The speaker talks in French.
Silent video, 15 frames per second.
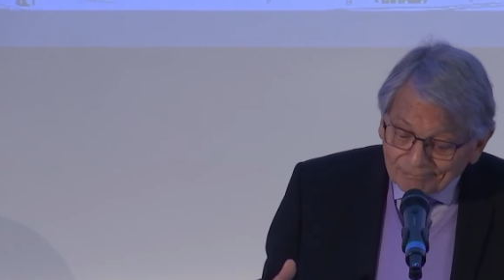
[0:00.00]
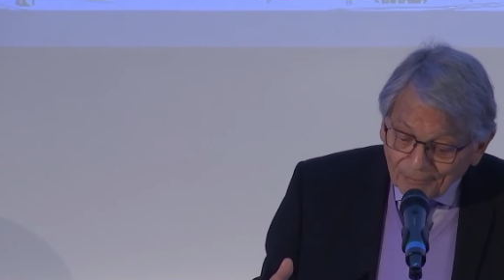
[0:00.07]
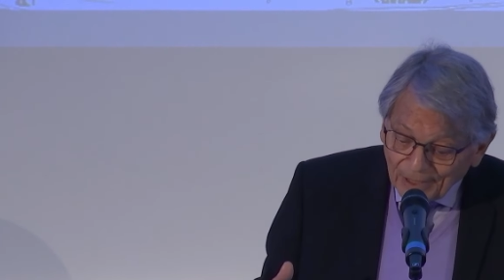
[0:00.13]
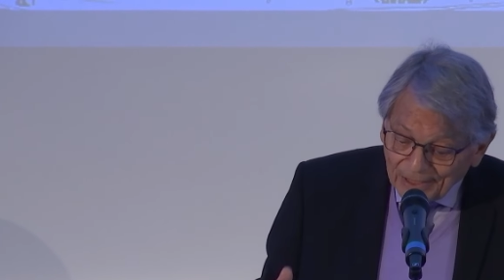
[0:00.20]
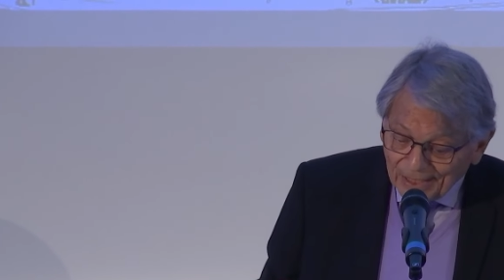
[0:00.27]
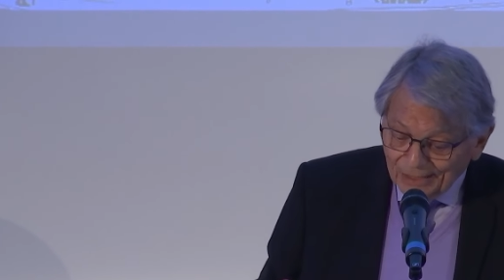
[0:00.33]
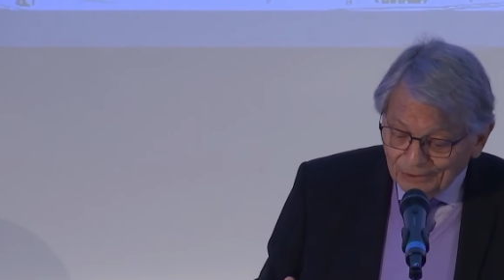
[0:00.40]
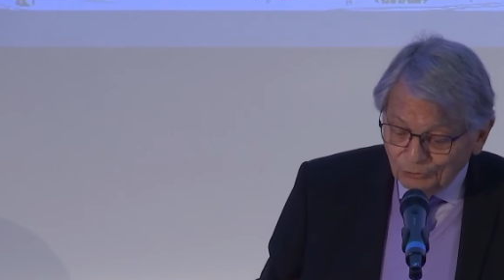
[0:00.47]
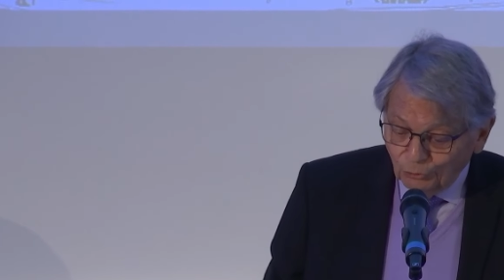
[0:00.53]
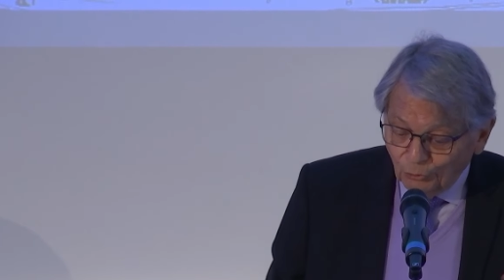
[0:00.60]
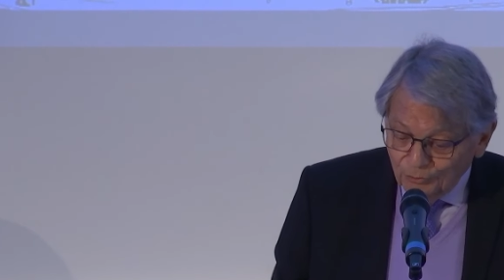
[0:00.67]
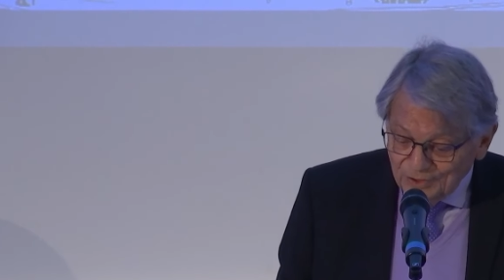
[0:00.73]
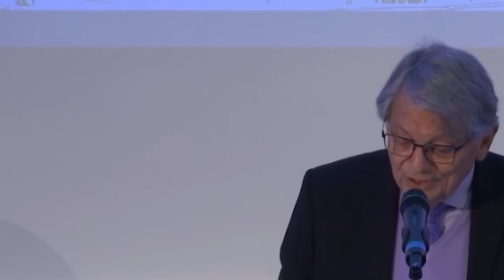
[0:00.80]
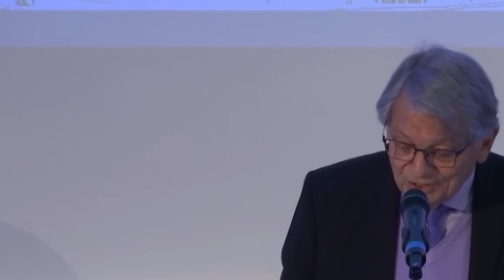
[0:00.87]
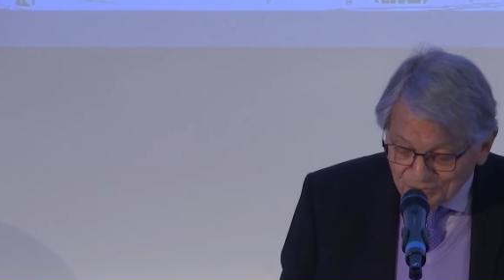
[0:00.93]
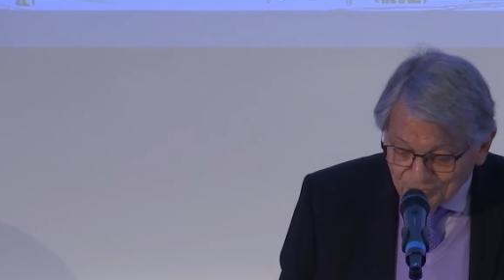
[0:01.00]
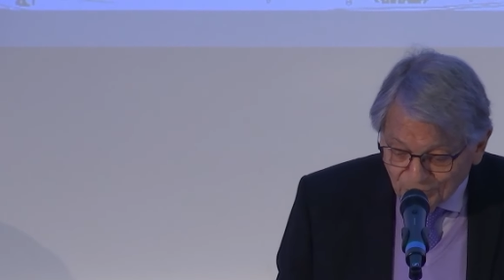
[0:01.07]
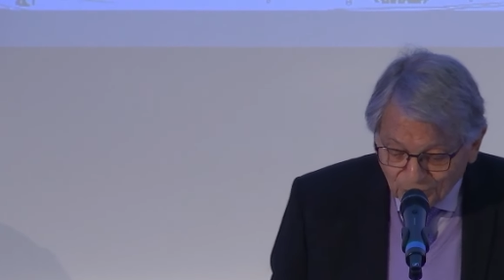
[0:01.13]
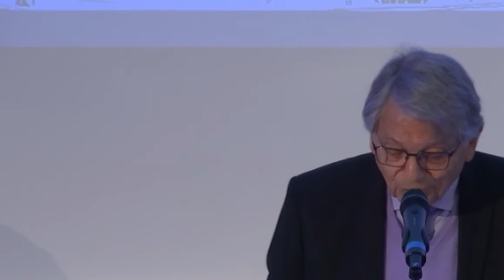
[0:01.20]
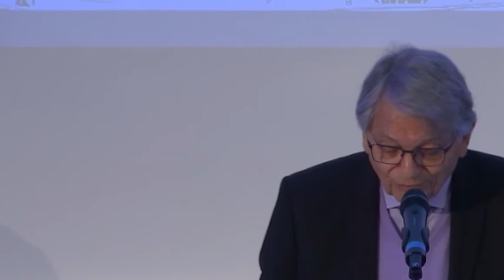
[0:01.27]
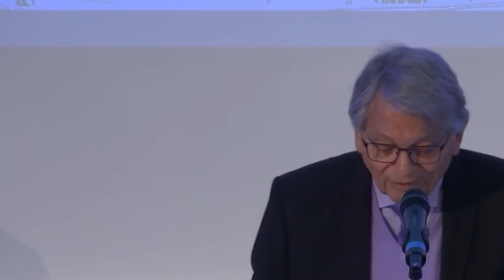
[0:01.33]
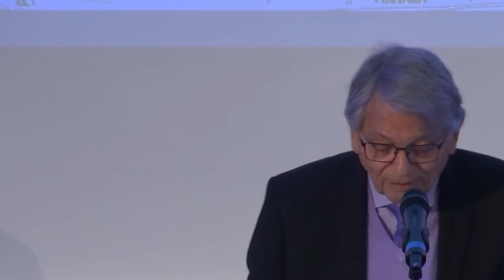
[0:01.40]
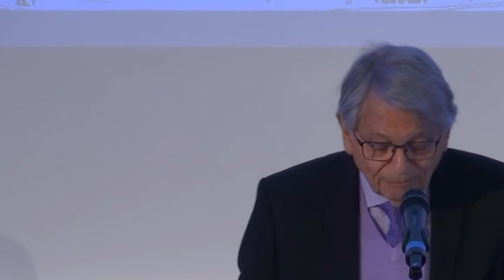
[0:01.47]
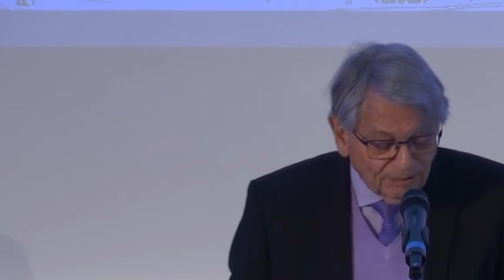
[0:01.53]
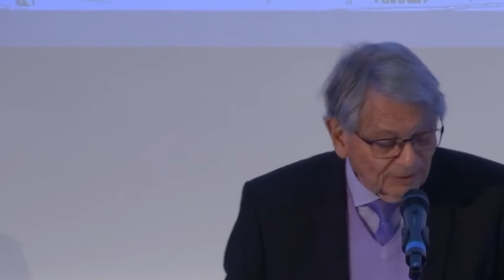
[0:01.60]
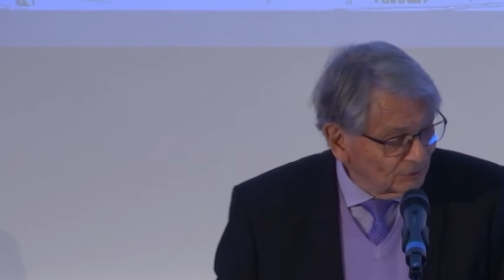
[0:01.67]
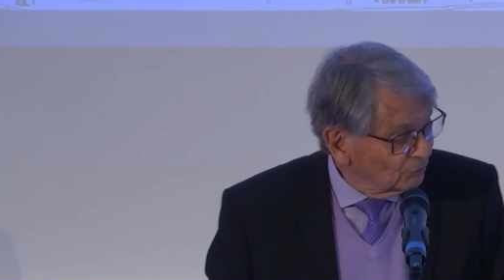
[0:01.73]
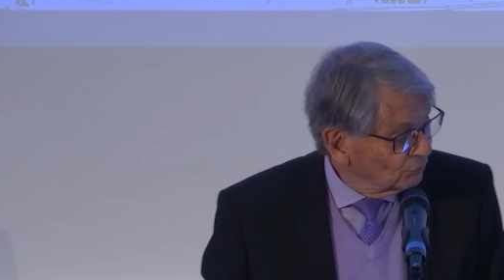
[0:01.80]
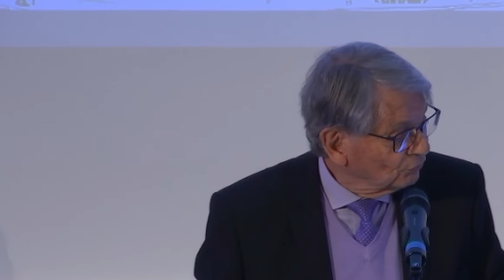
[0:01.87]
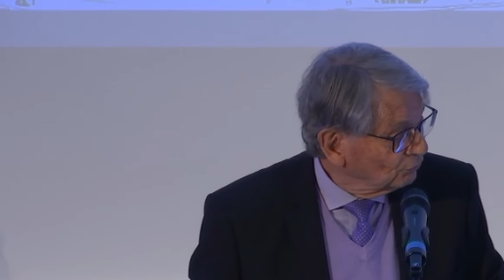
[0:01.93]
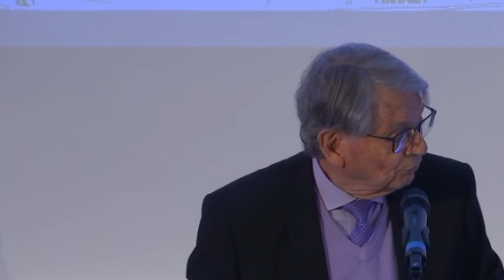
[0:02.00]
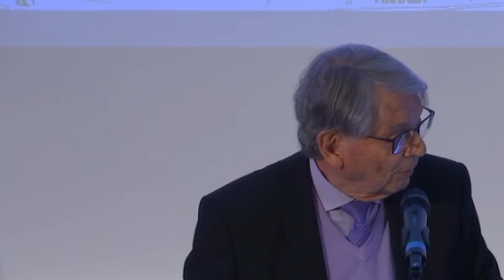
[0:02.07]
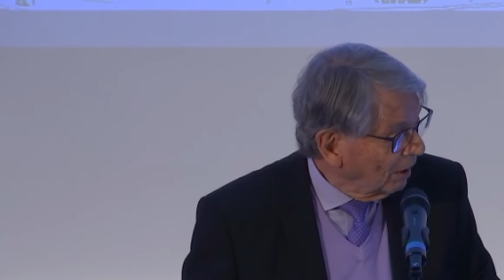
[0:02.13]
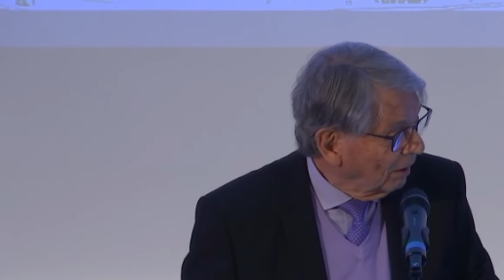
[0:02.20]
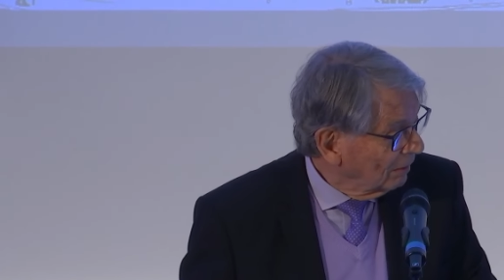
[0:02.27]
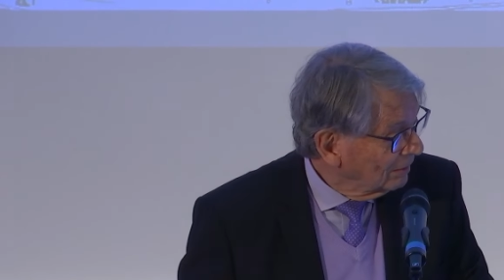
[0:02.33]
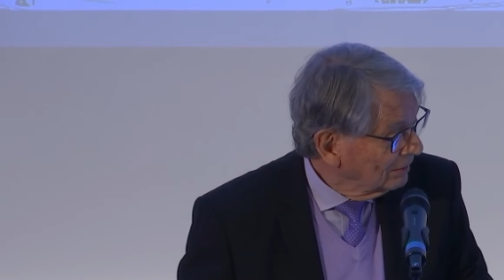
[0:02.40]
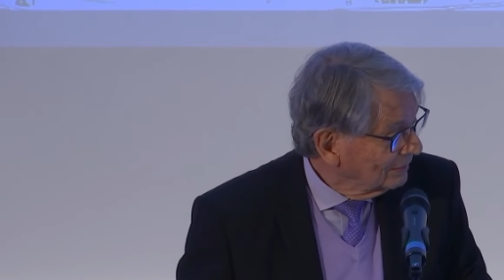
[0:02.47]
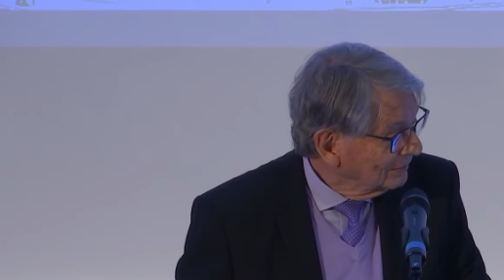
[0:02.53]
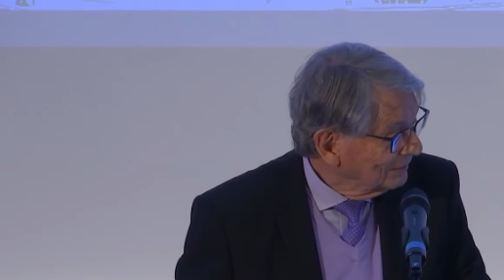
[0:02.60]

Mais l'altruisme ne va pas de soi